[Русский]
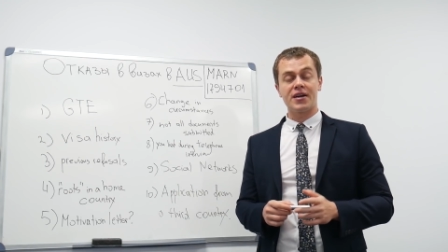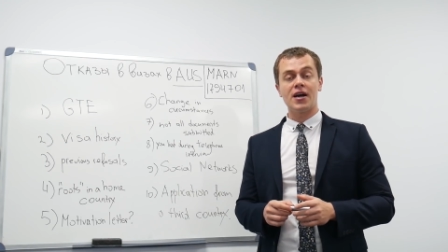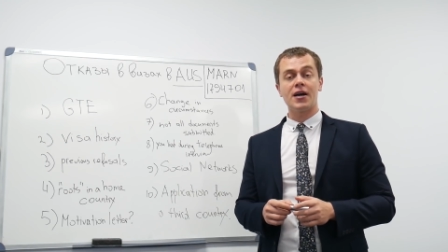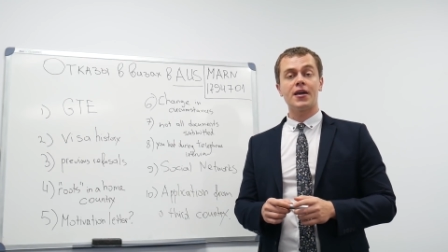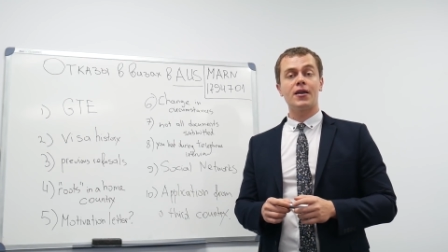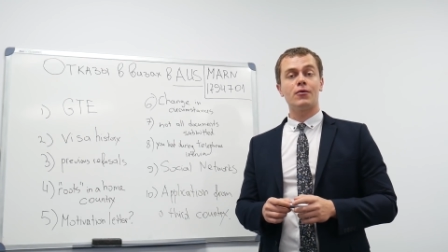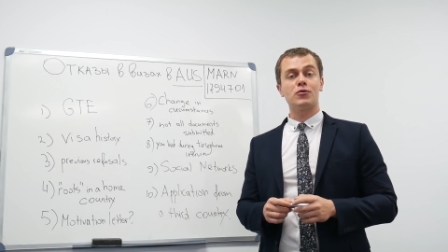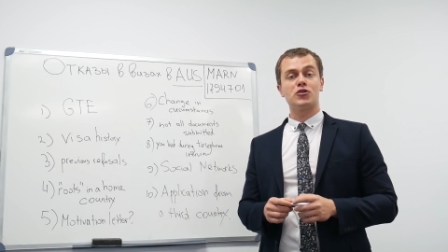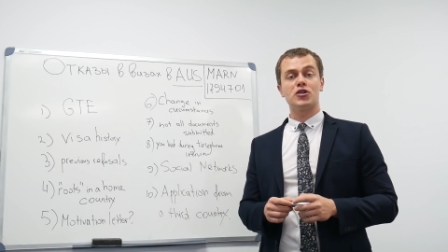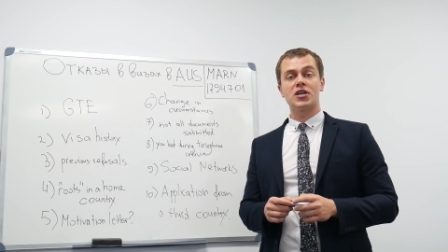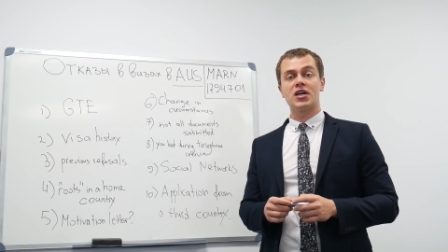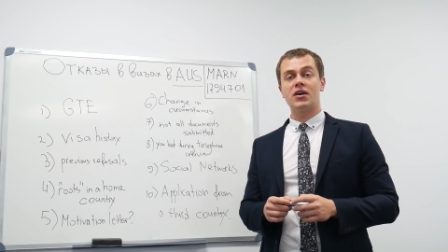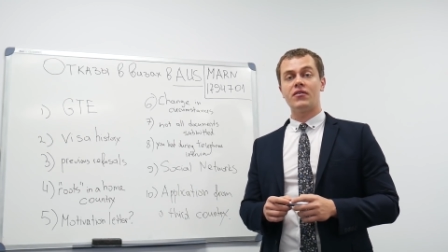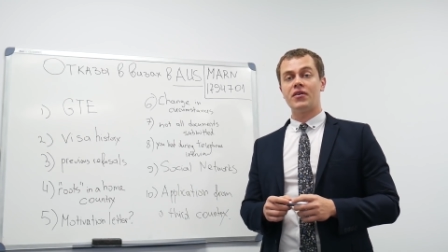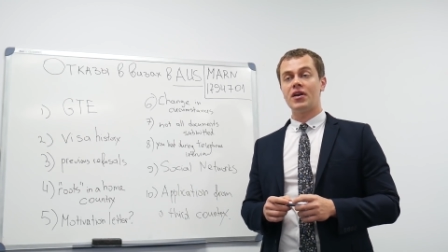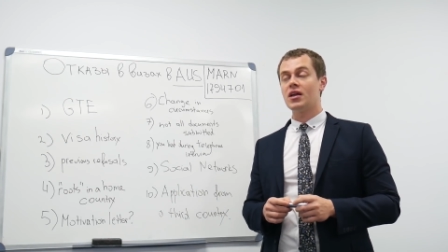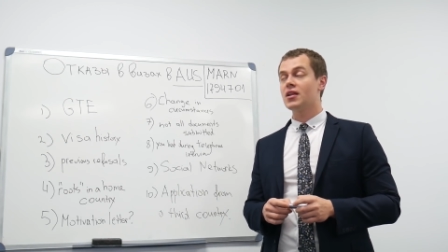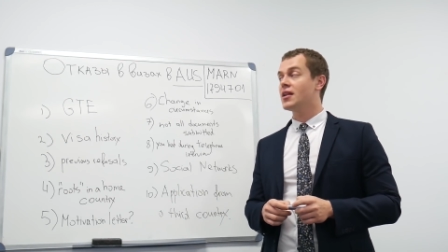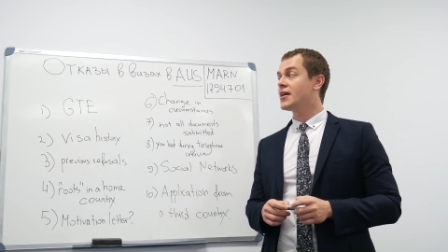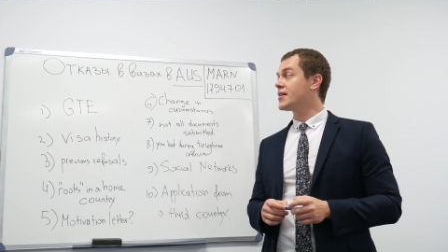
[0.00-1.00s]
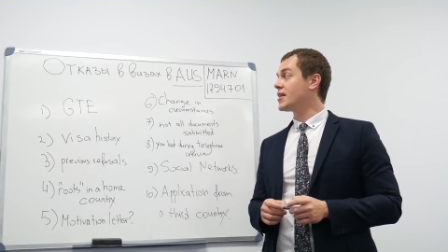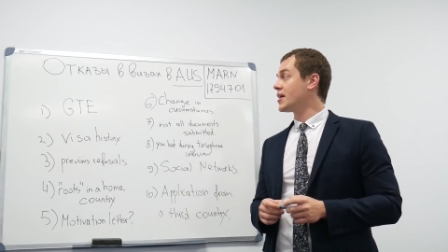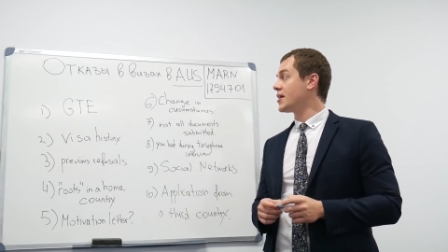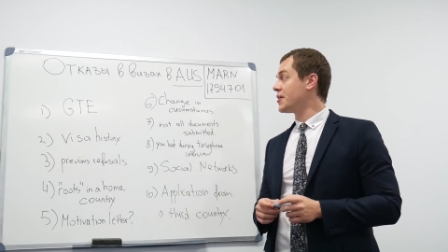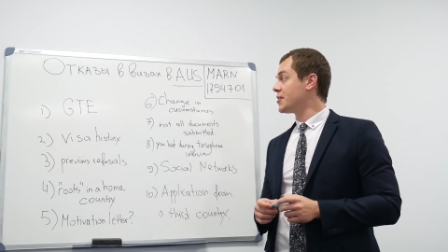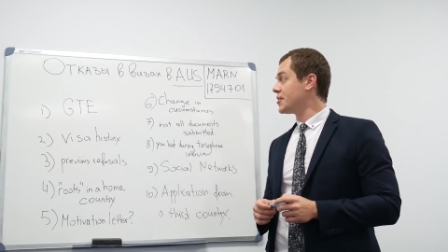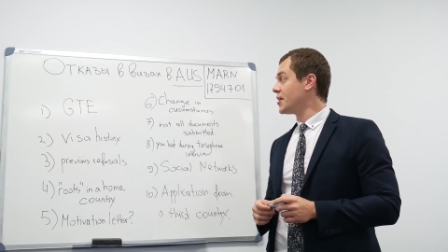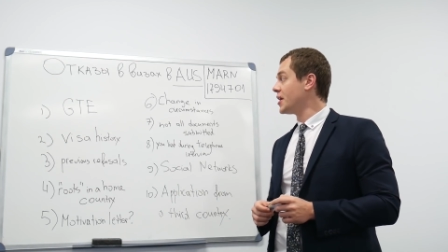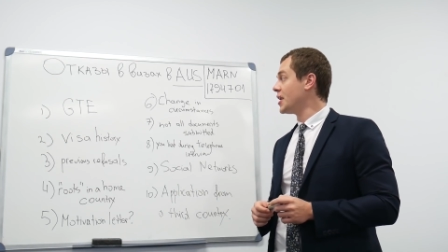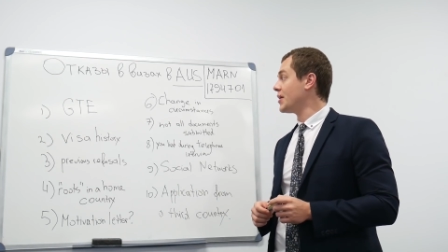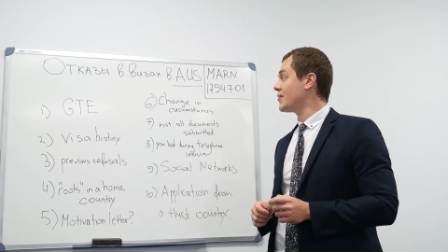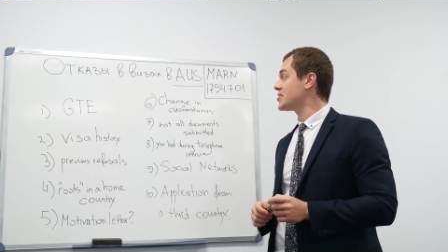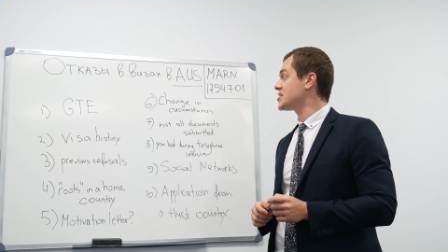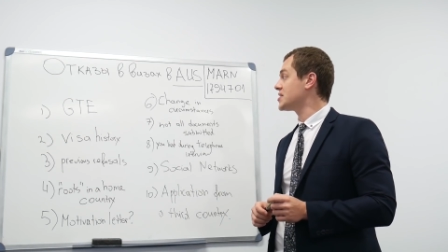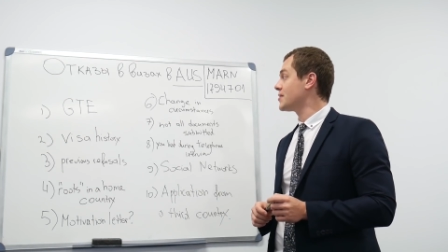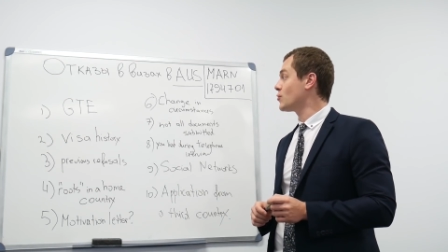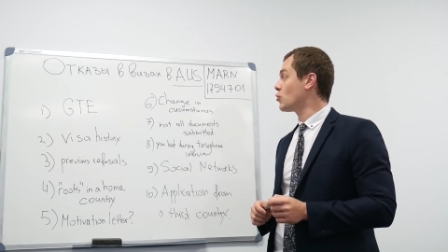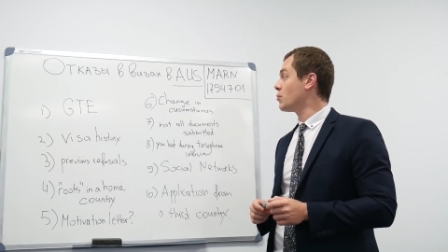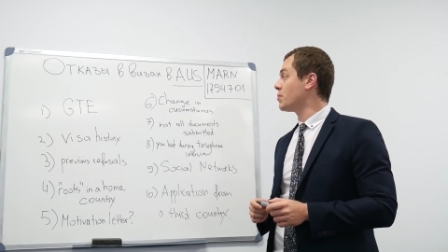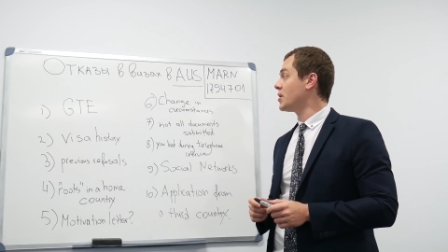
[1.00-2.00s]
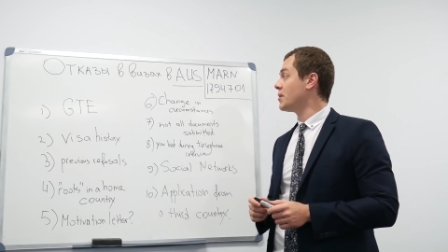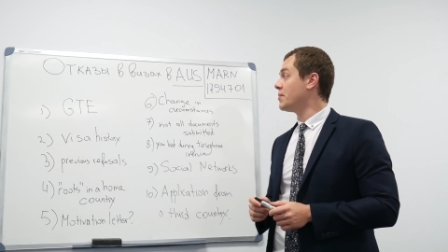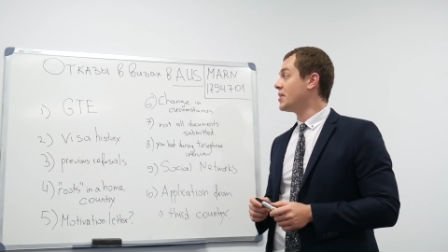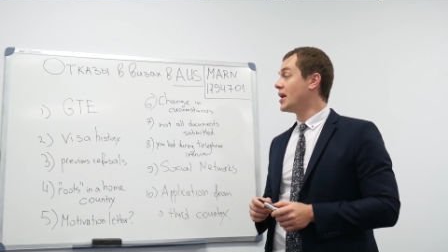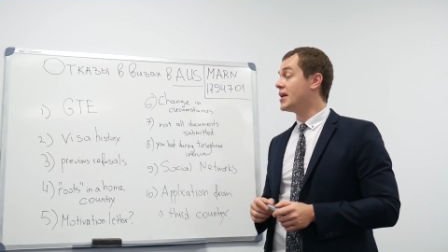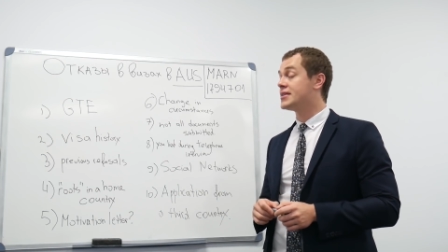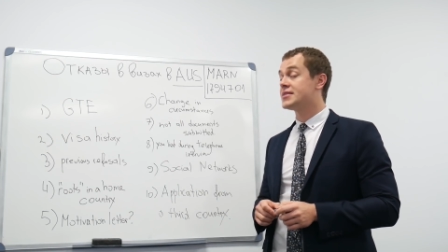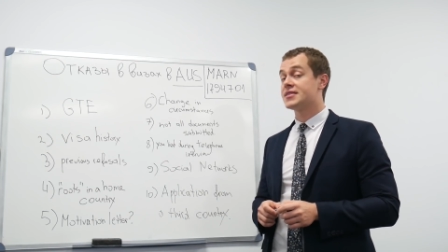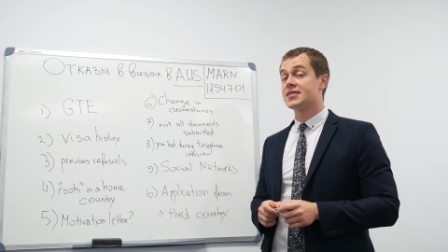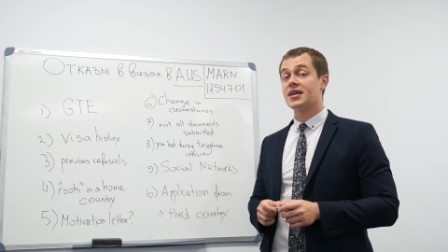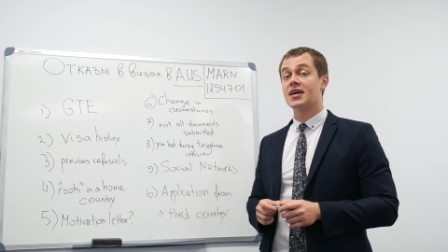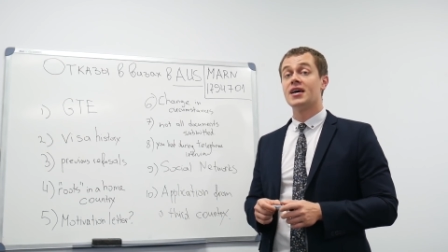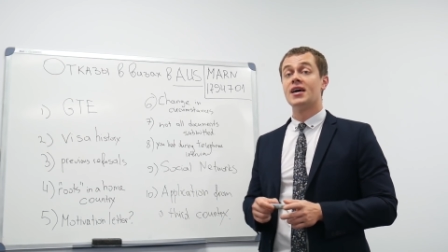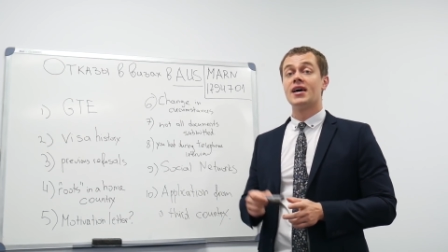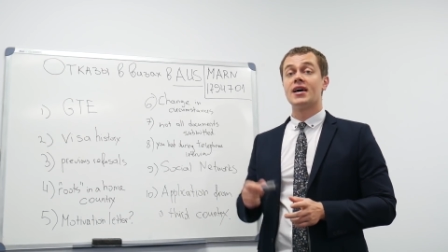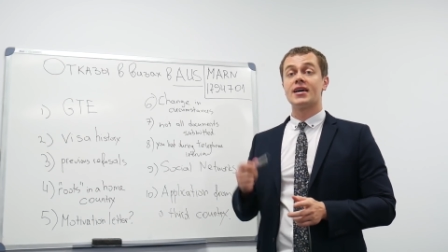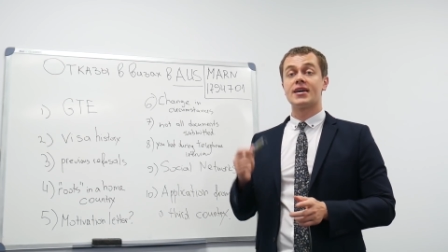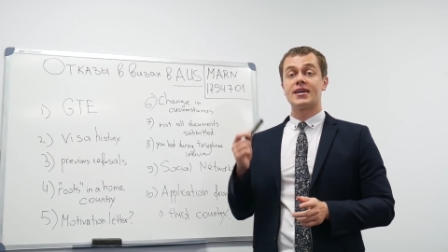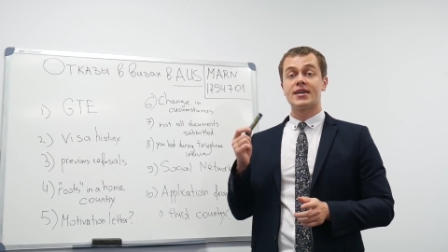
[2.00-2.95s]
Как я уже говорил, это критерия в основном применяется